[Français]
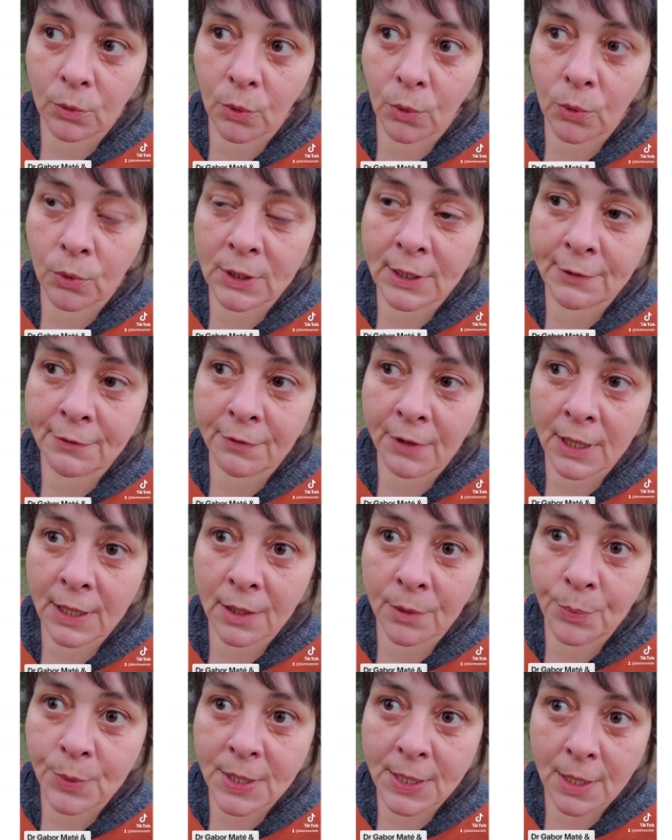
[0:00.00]
on, est fait
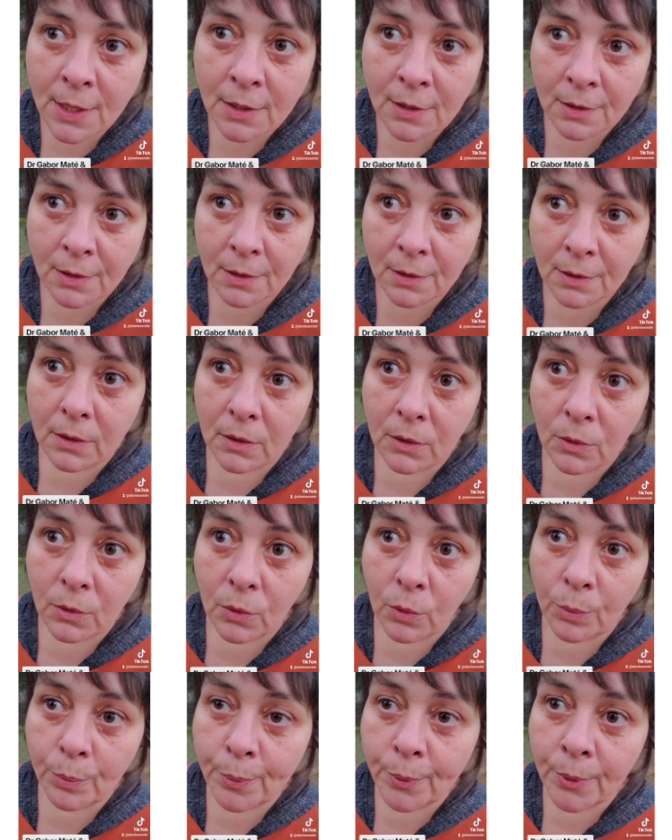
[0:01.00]
comme ça.
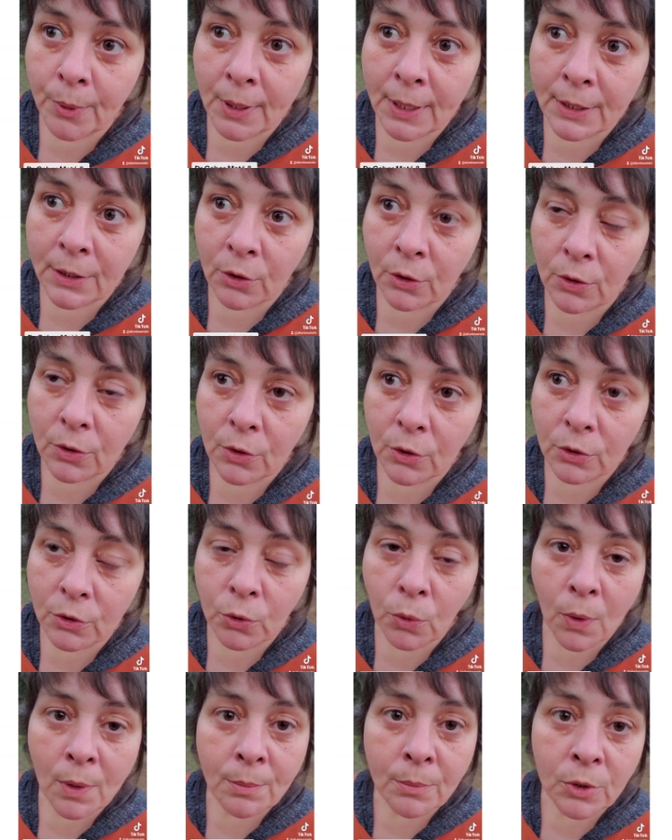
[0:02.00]
On peut être dans
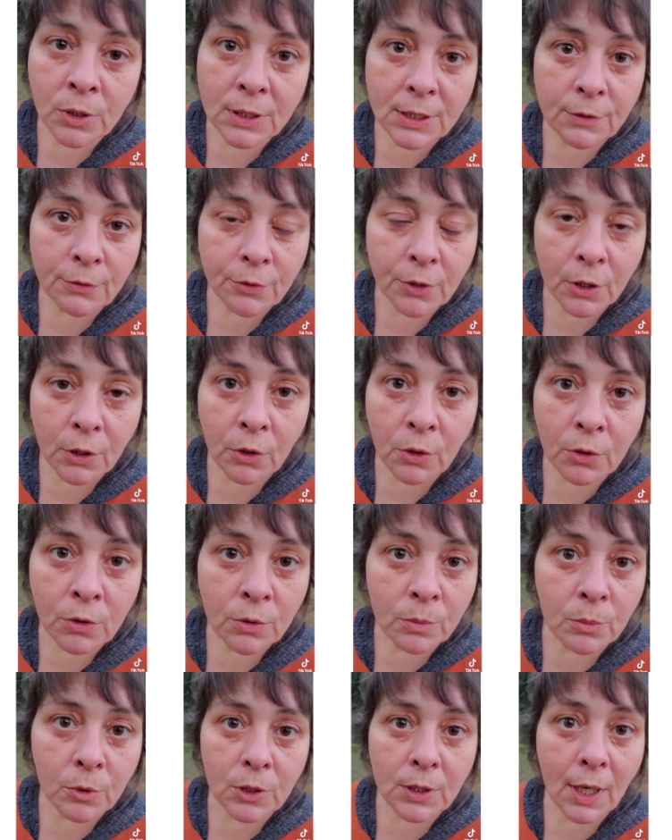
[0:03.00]
trois modes différents,
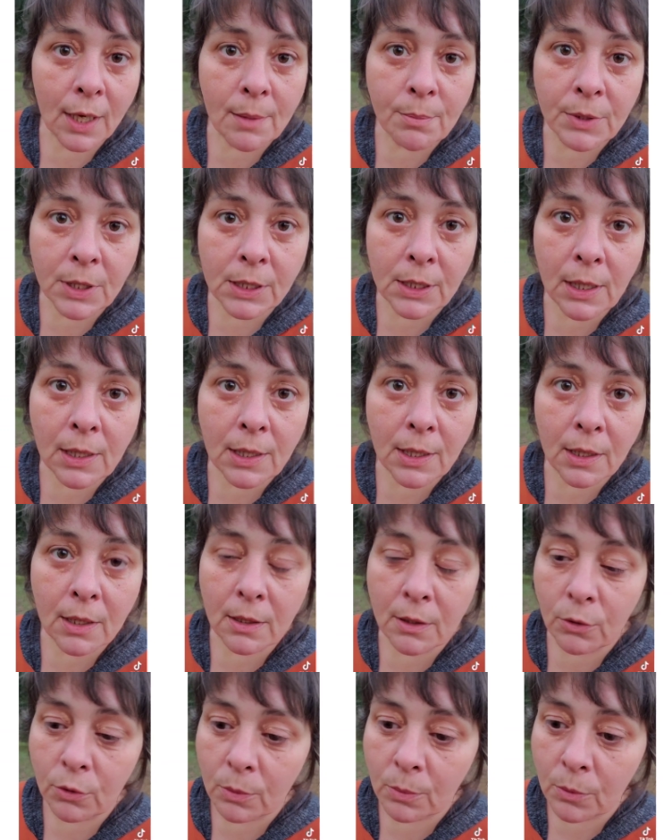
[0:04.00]
le mode
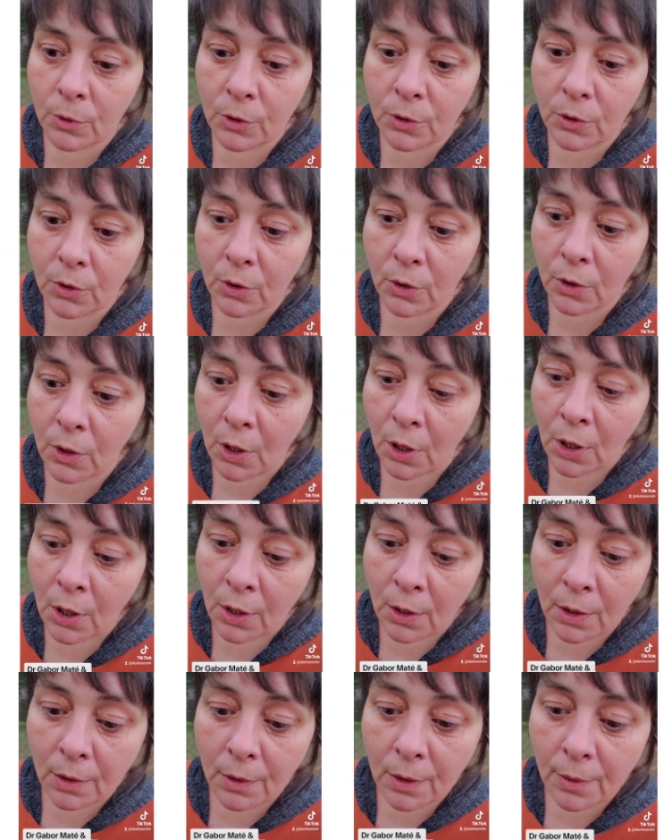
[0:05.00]
reptilien, le mode
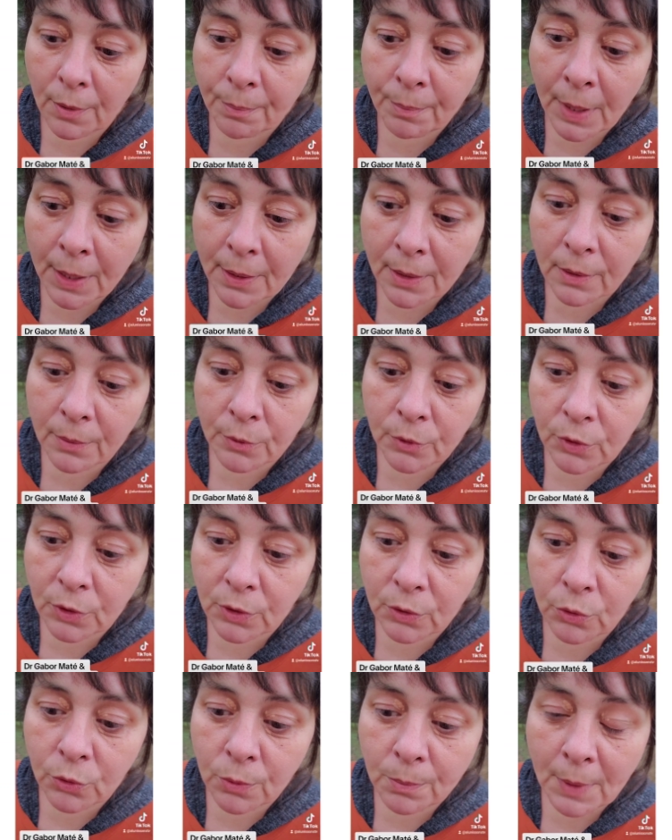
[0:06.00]
euh,
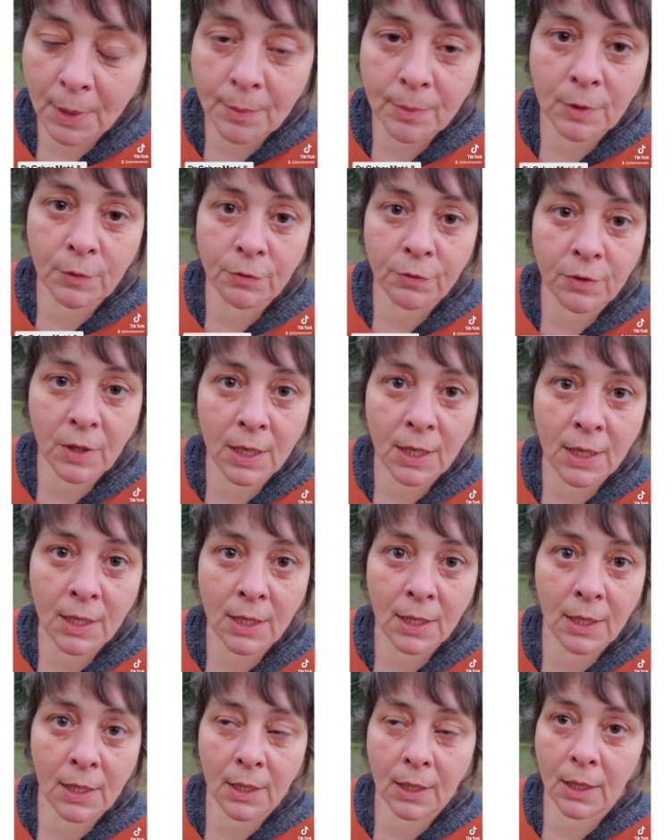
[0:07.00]
du mammifère,
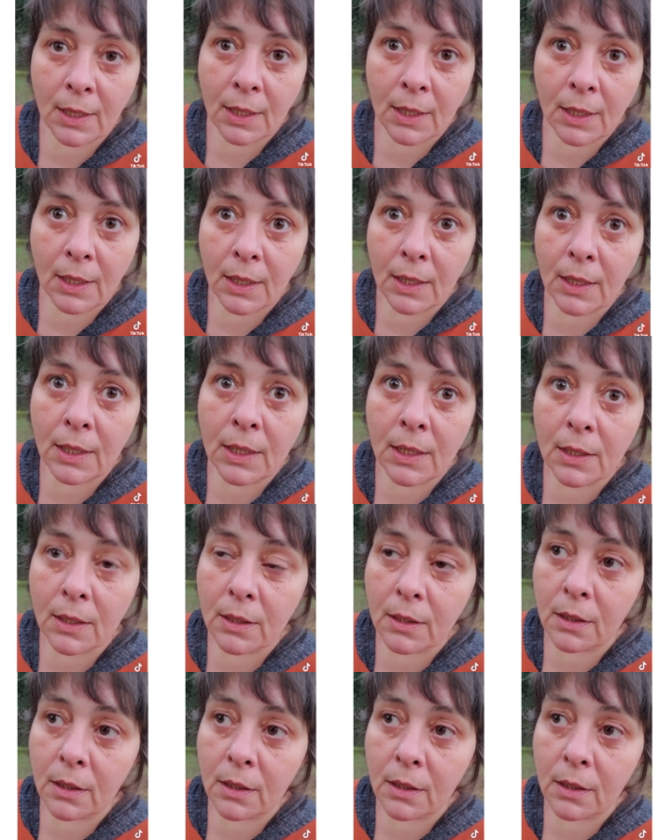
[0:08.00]
et